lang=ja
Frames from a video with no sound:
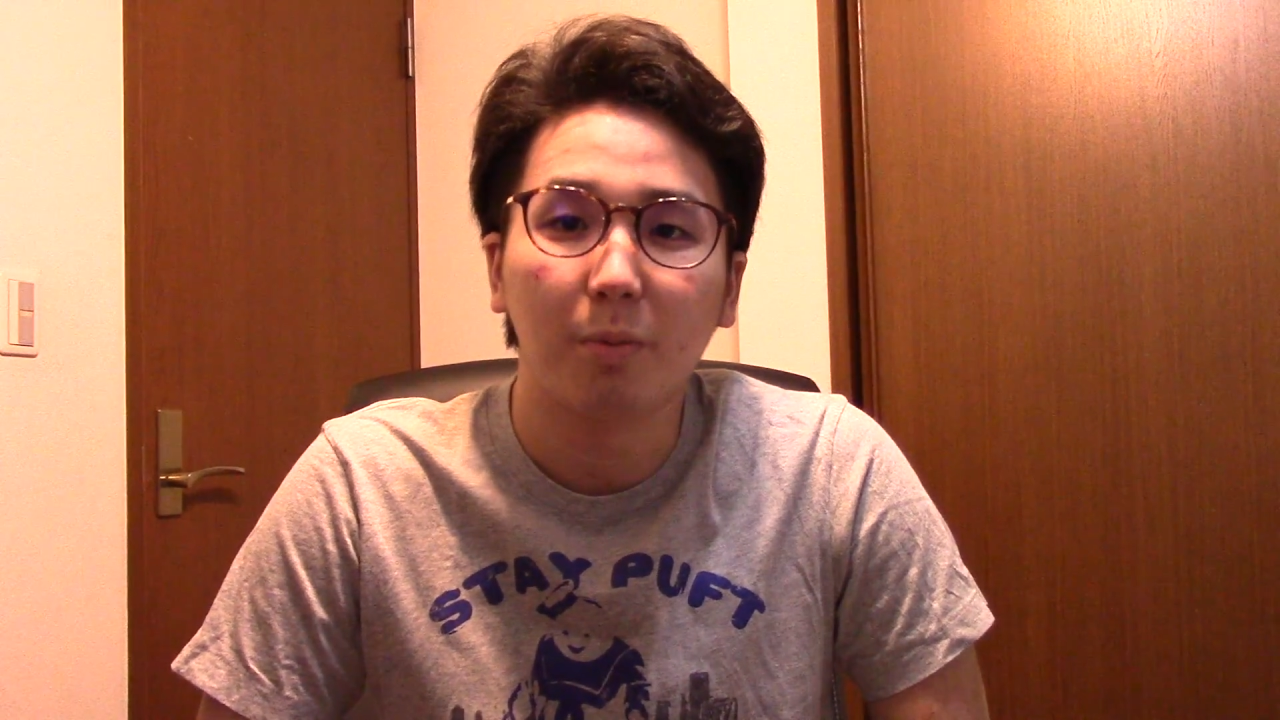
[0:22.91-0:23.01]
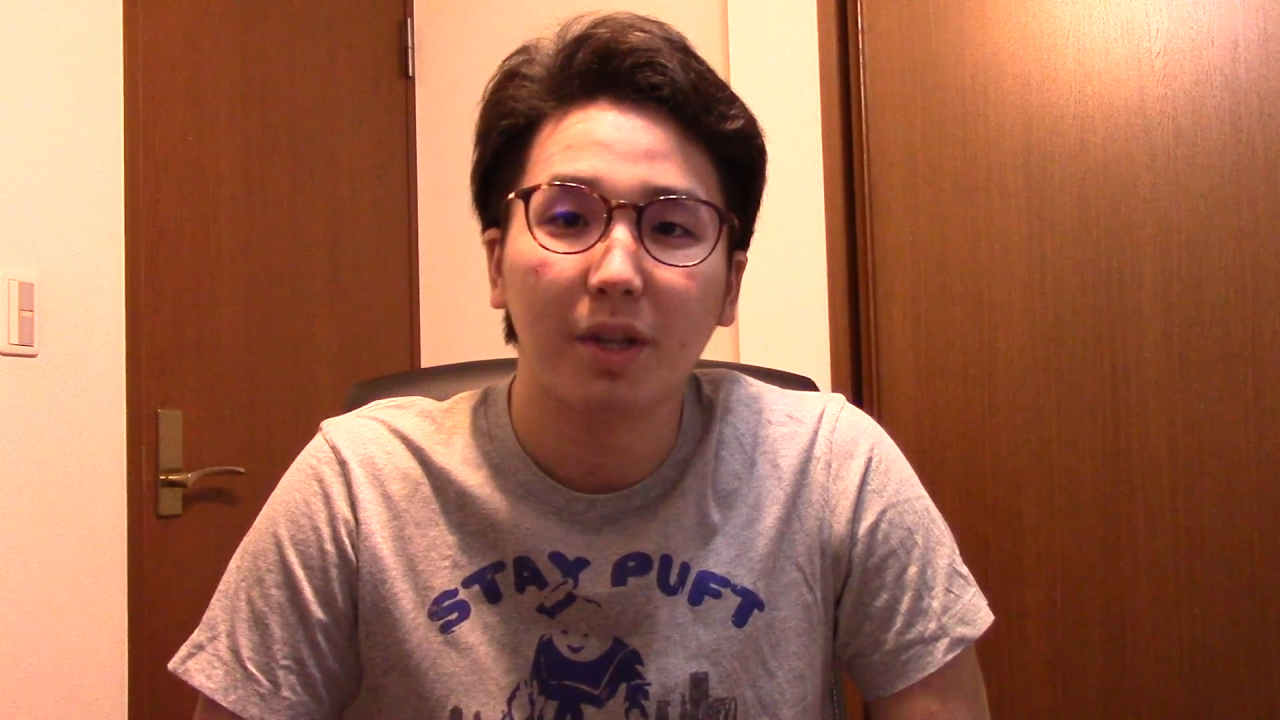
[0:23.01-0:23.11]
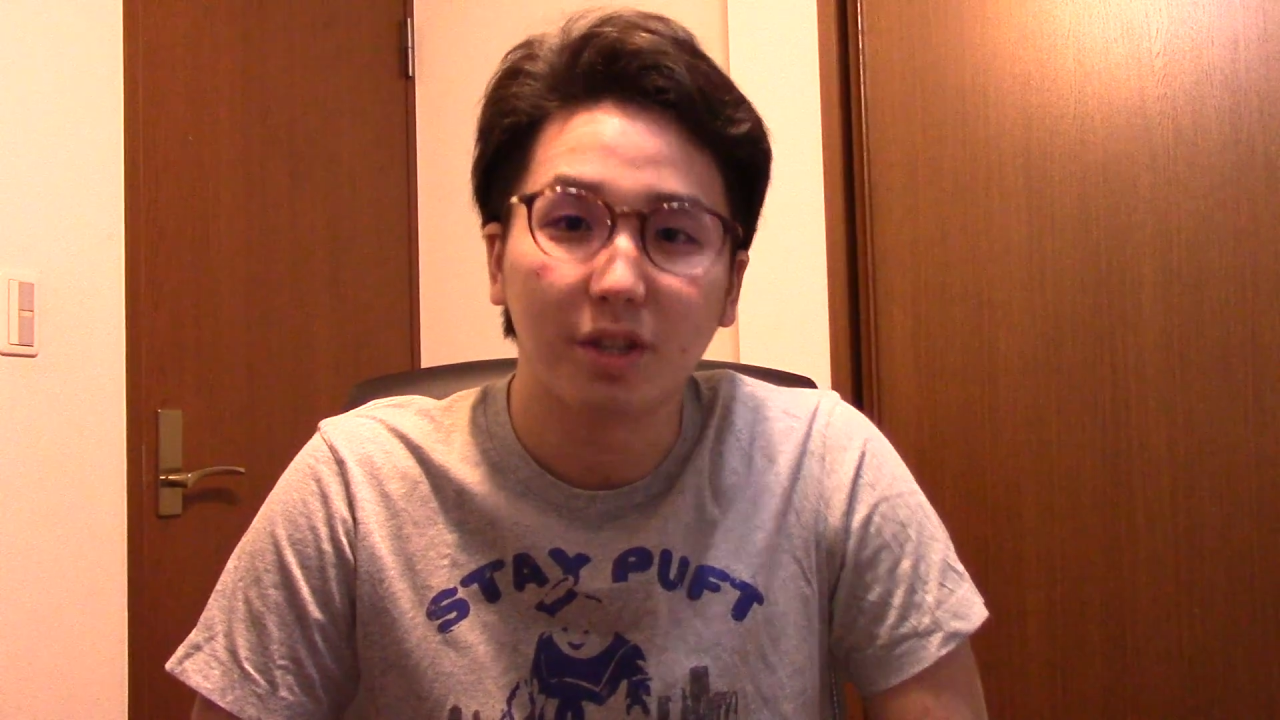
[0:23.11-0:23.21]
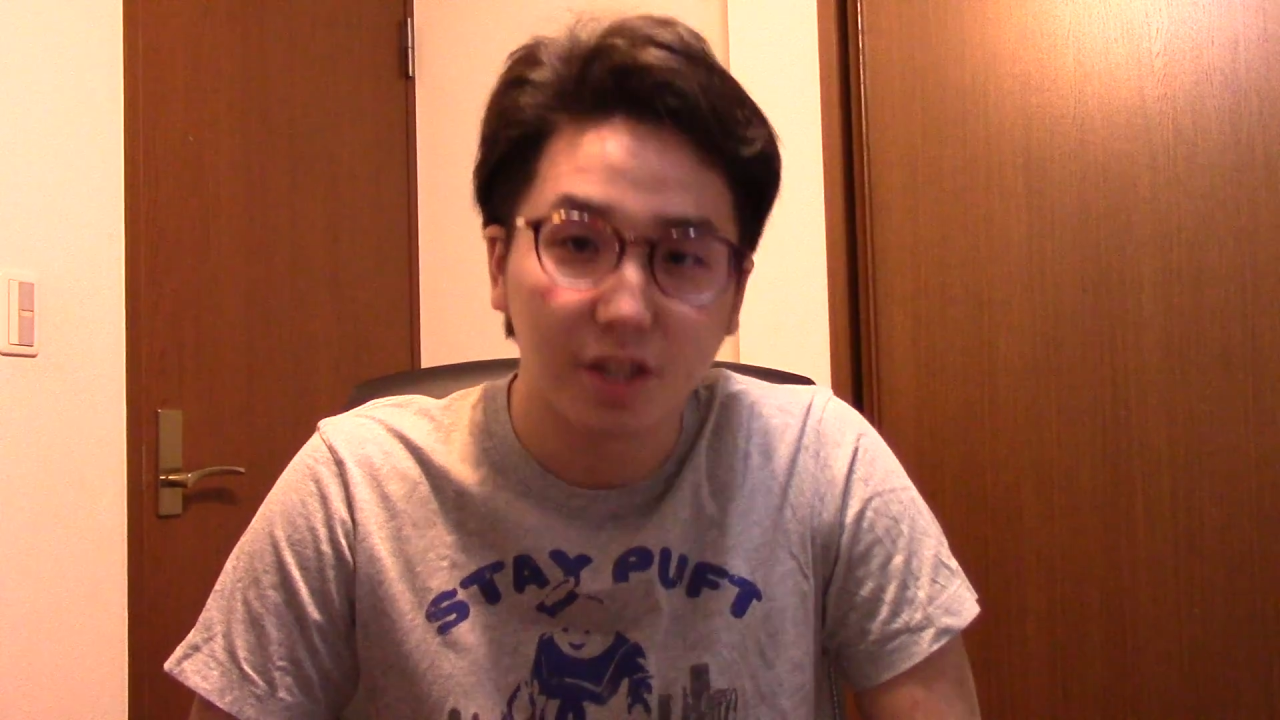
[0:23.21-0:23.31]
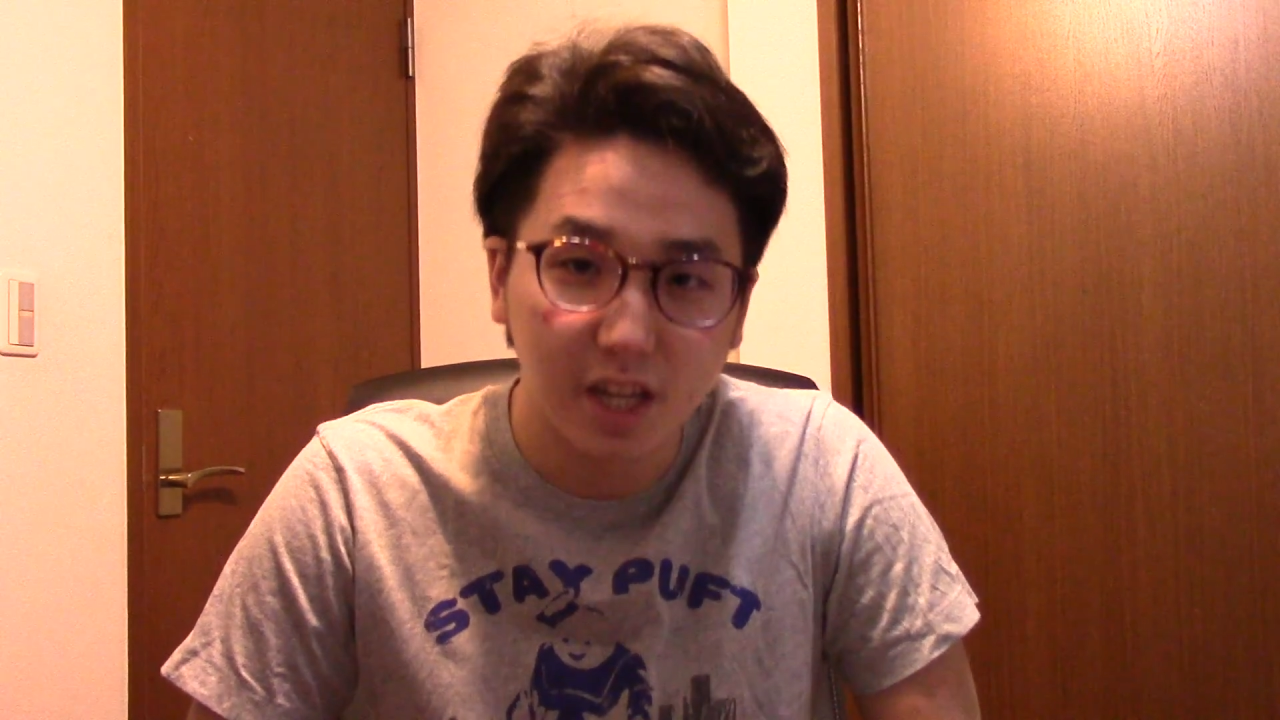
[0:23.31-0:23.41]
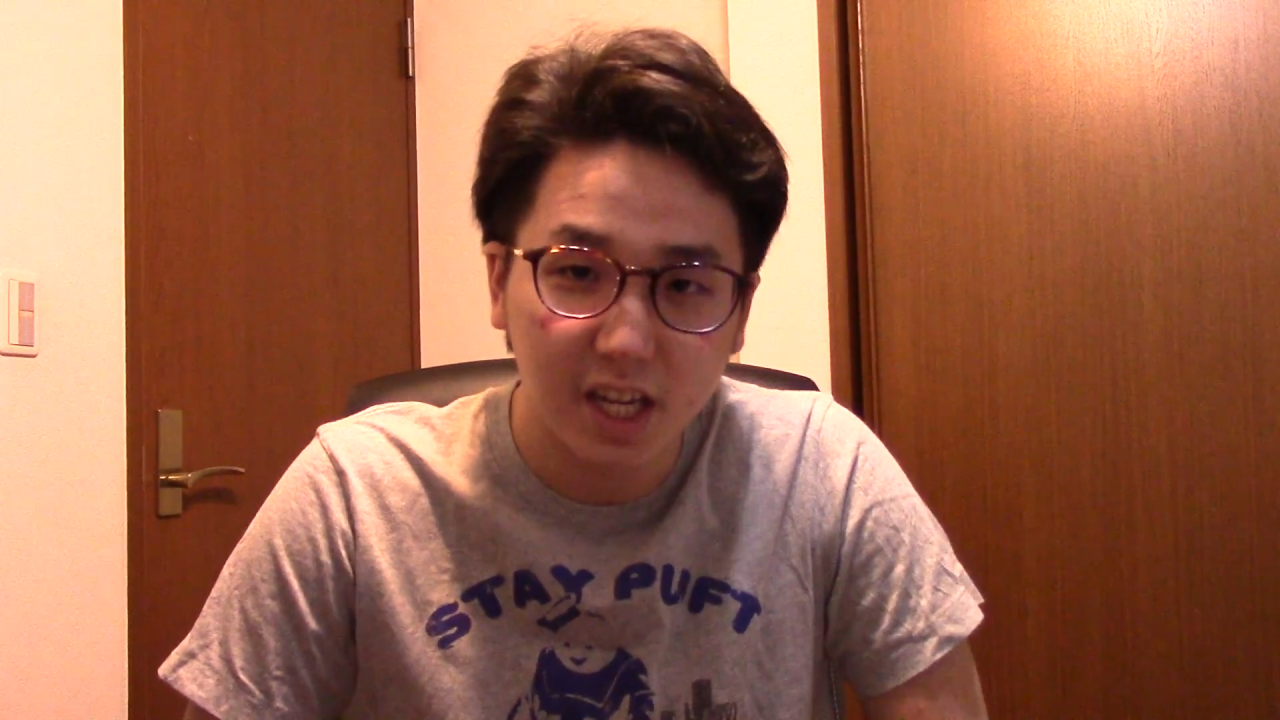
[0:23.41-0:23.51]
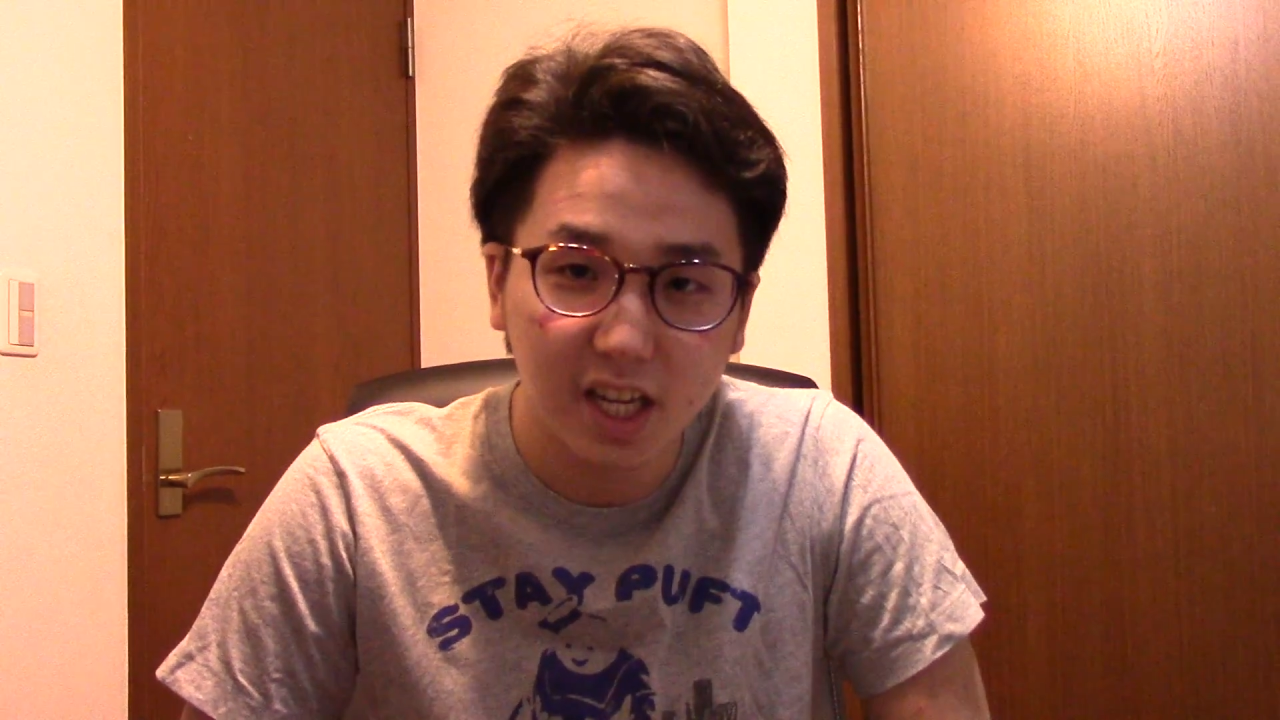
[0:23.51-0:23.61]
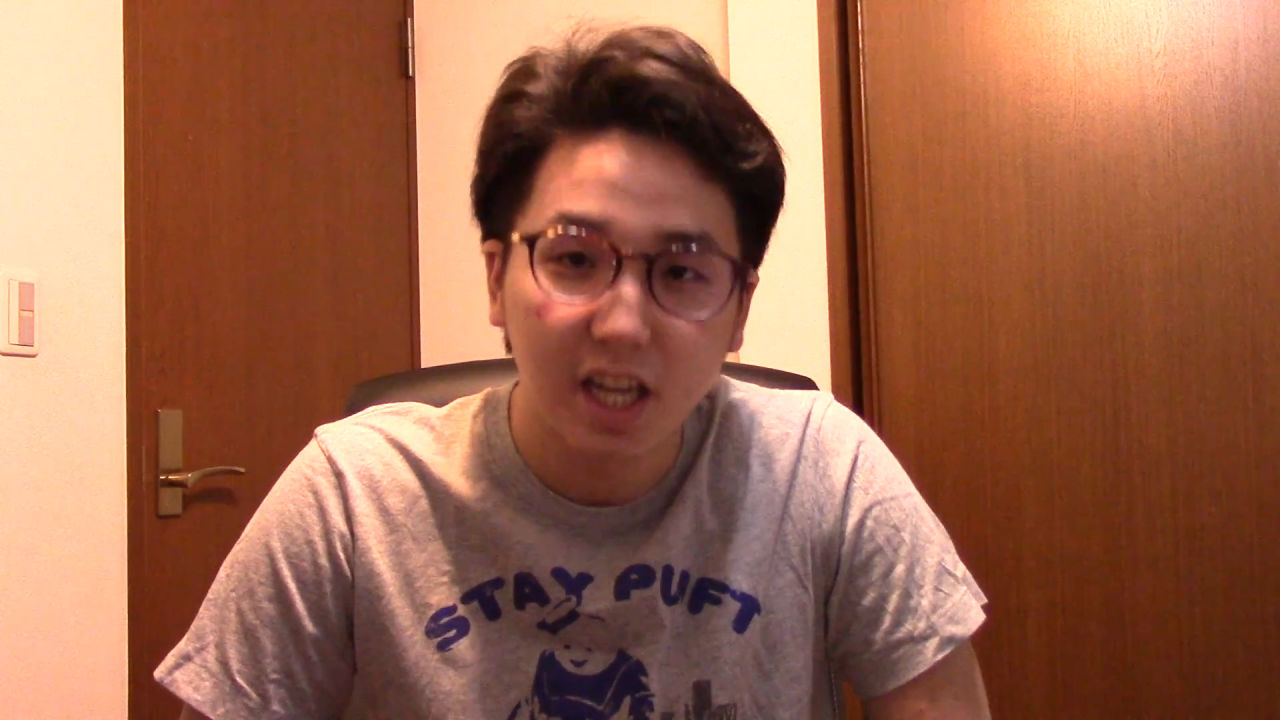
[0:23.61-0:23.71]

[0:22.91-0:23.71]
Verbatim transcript: 別に